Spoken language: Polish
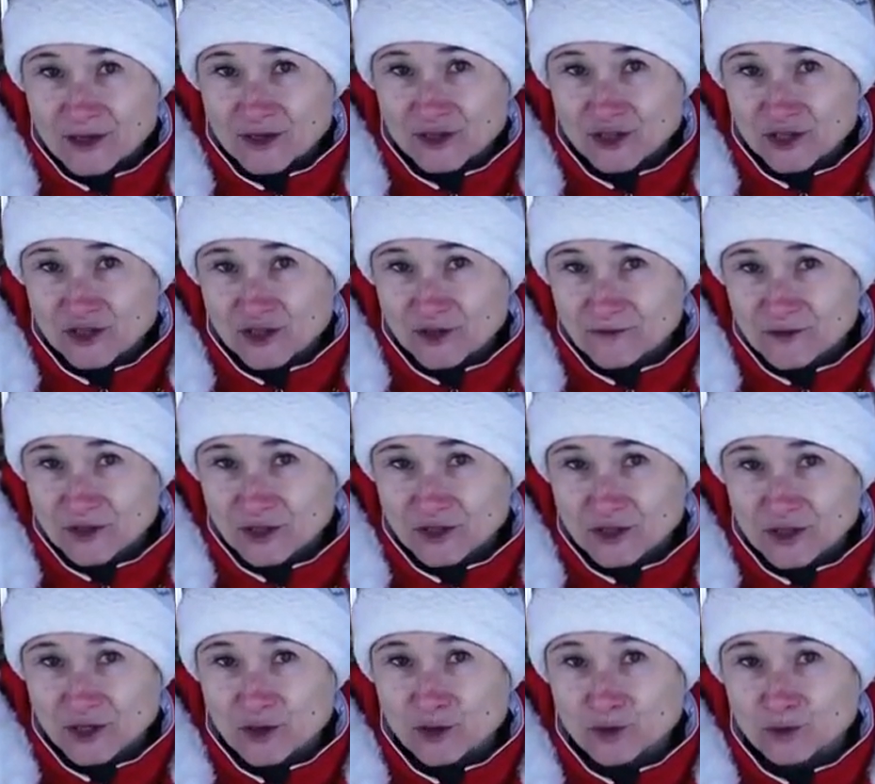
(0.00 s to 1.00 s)

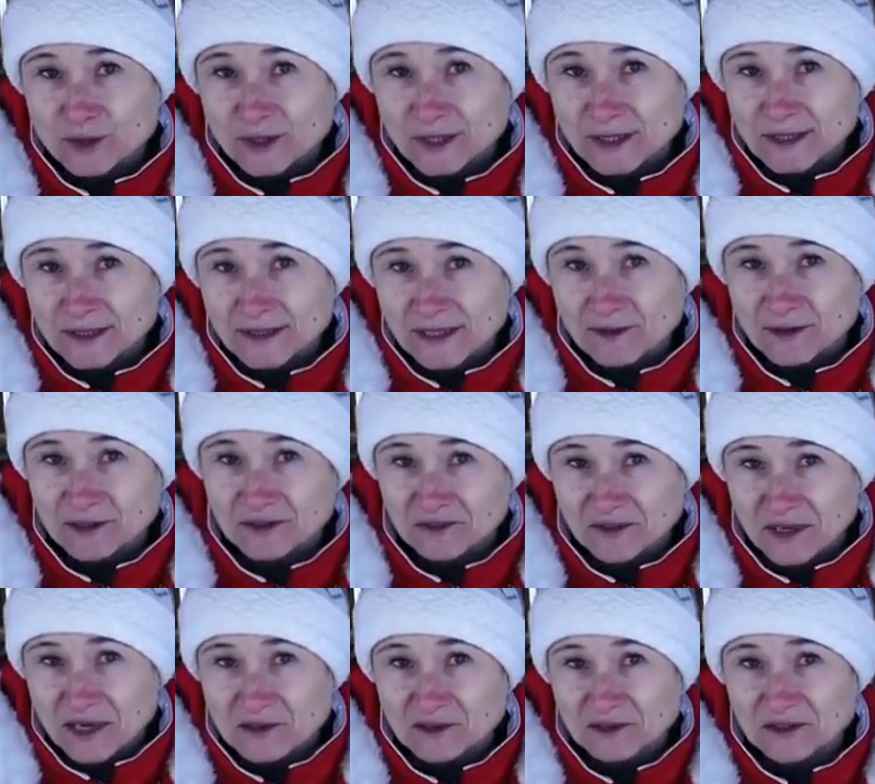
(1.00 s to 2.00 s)
Rzeczywiście króliki
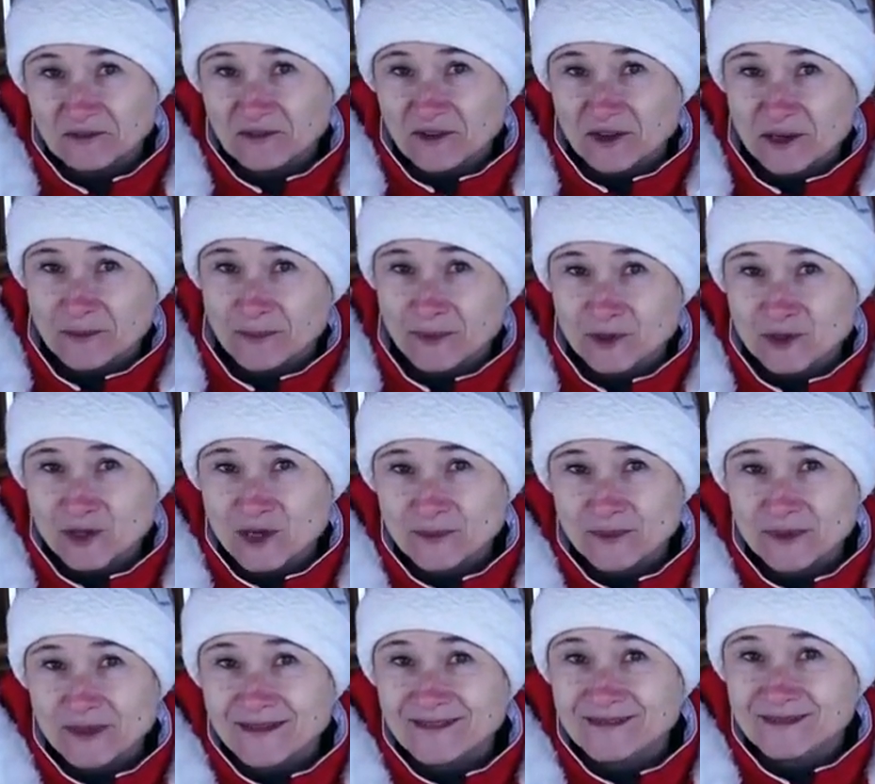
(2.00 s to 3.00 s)
załatwiają swoje
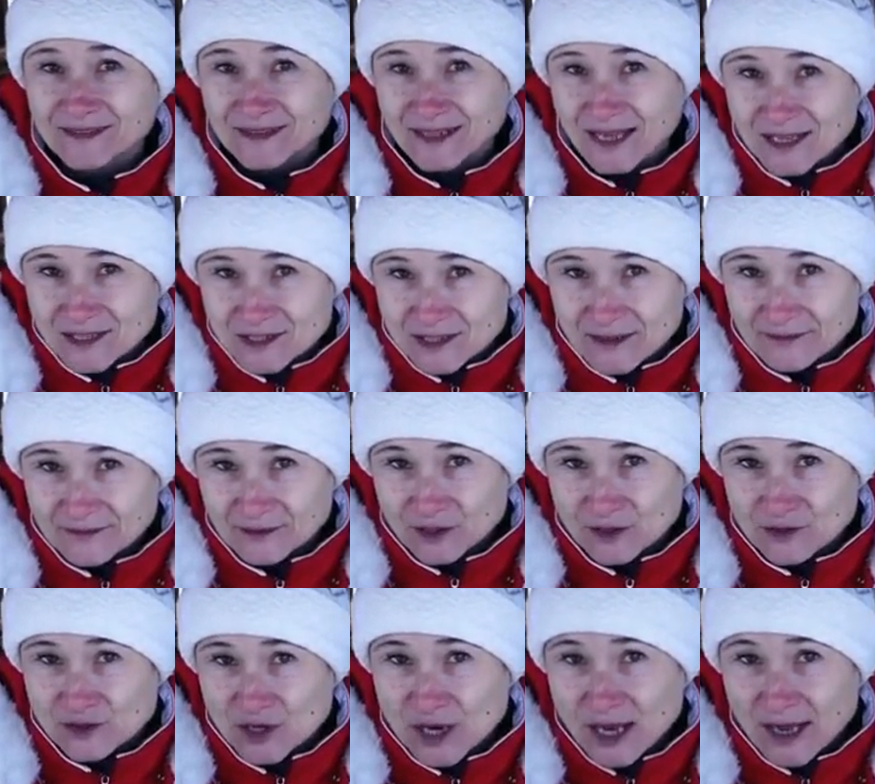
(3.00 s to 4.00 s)
potrzeby na
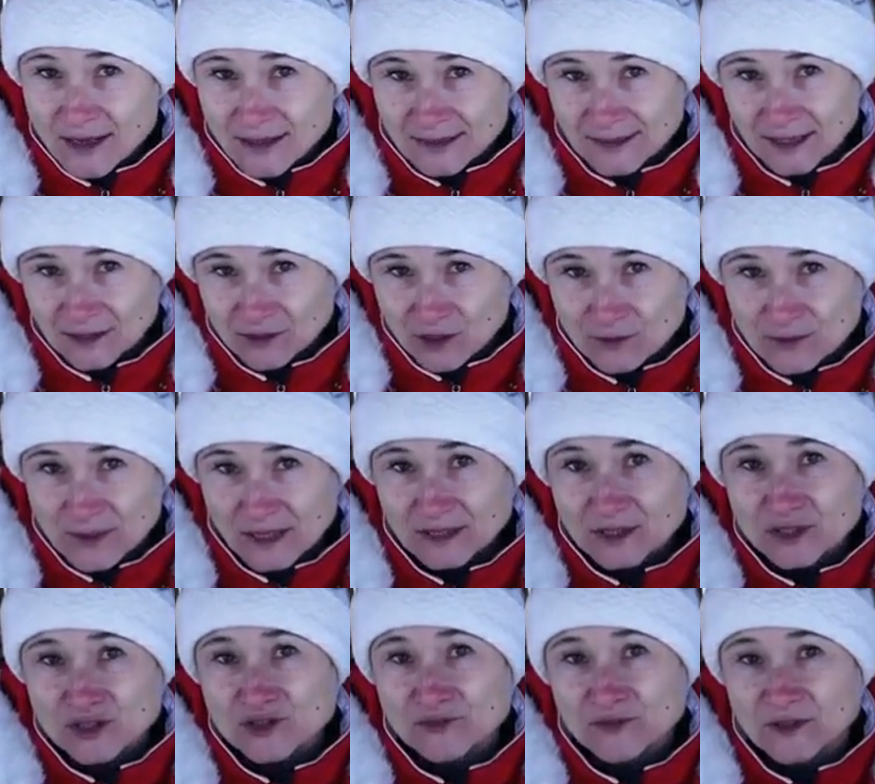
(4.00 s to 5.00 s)
zewnątrz,
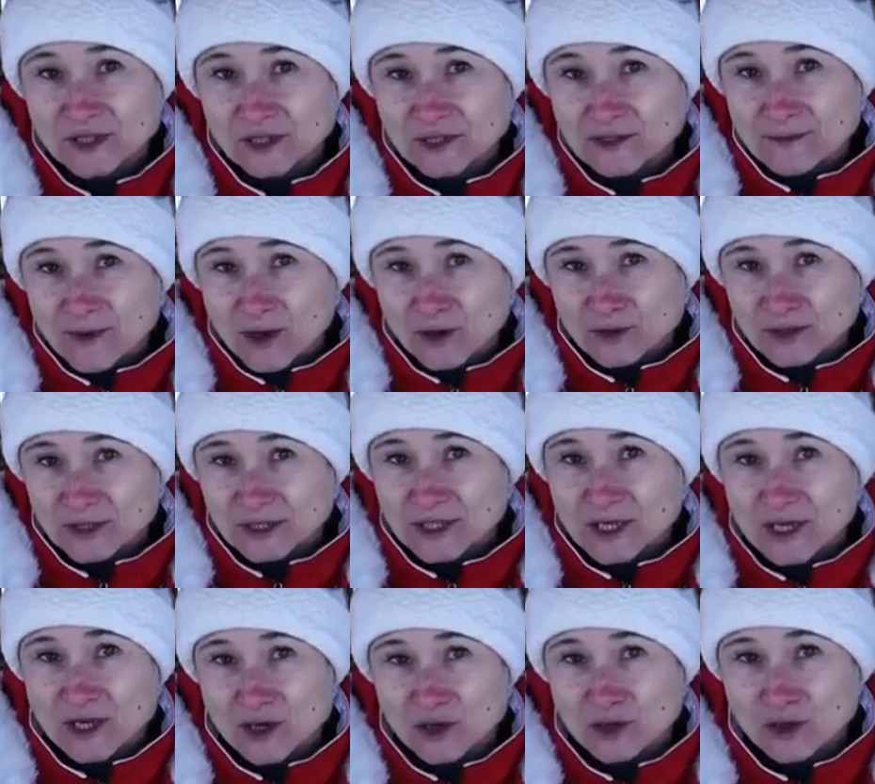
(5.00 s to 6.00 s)
natomiast świnki
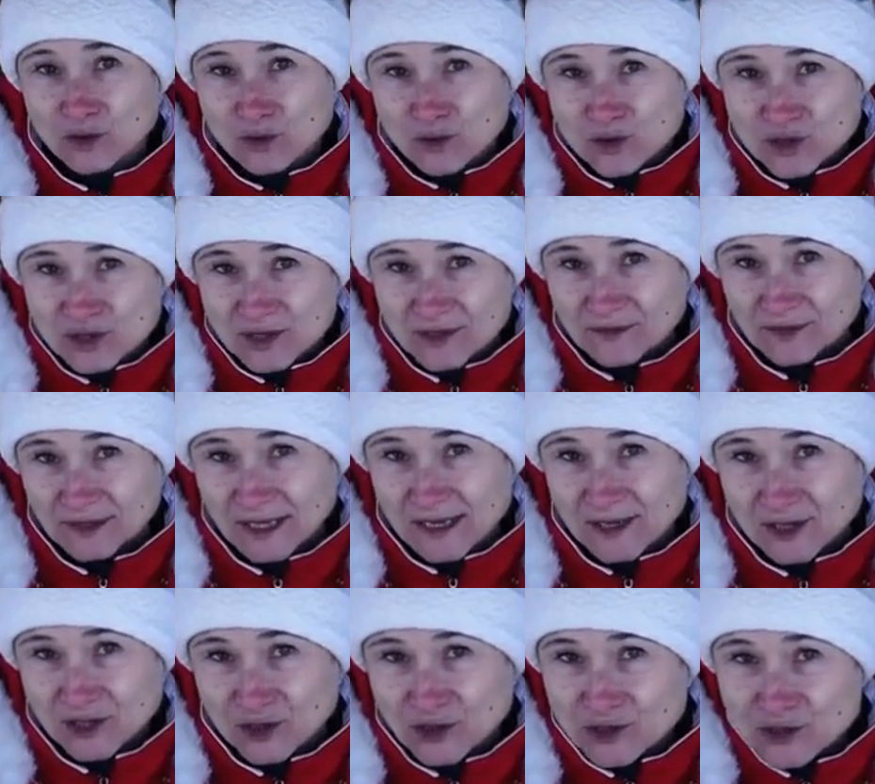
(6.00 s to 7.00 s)
morskie różnie, w
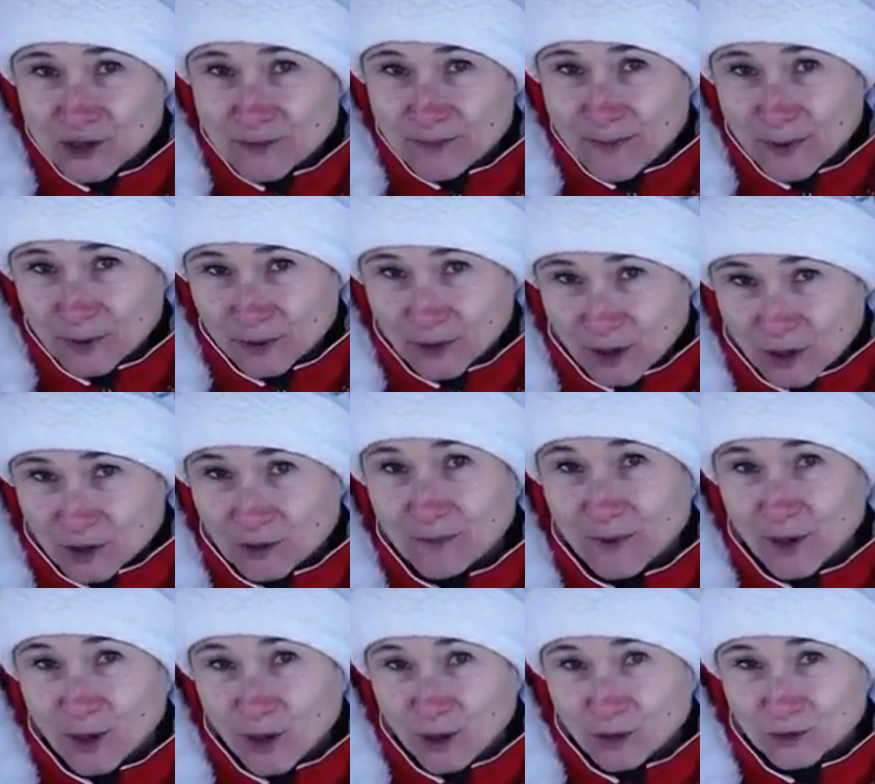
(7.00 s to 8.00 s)
zależności od
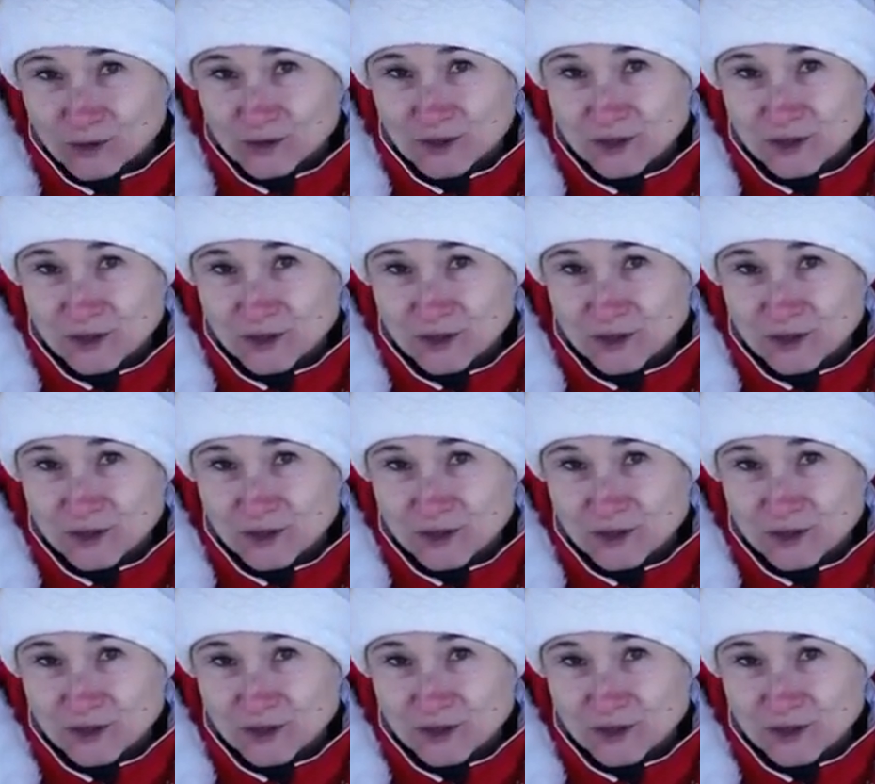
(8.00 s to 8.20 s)
pogody.